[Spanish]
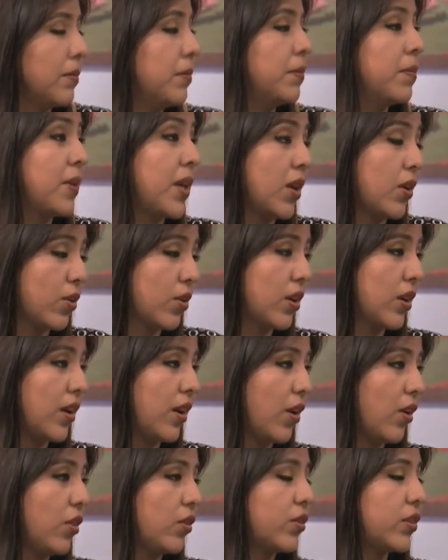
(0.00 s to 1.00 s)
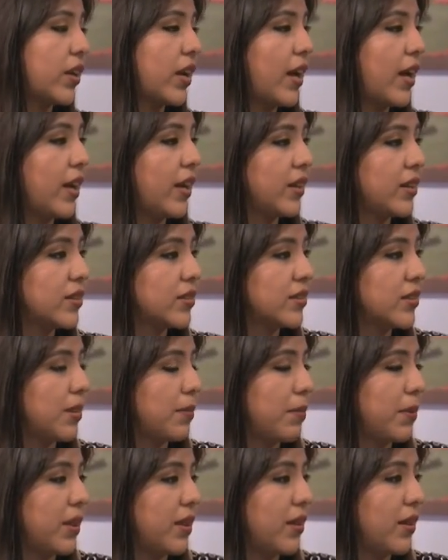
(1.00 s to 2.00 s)
mejor que la otra y
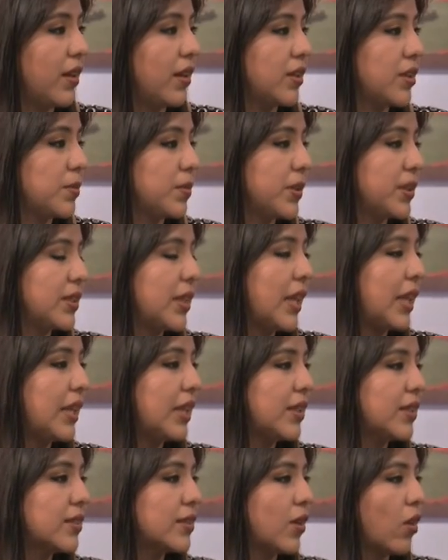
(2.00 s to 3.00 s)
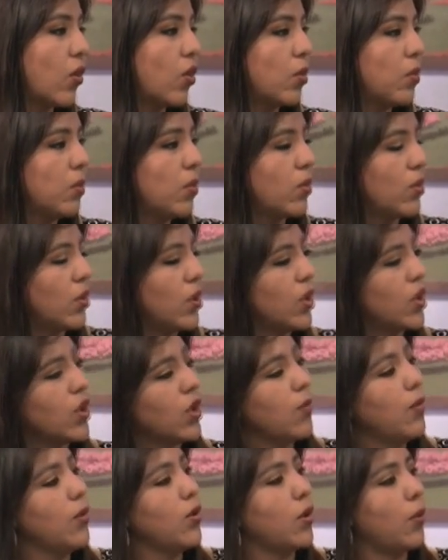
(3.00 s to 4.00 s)
depende del especialista o cómo,
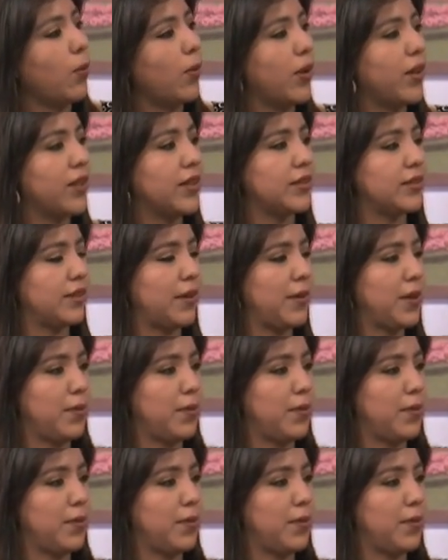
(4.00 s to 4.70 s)
cómo uno puede saber.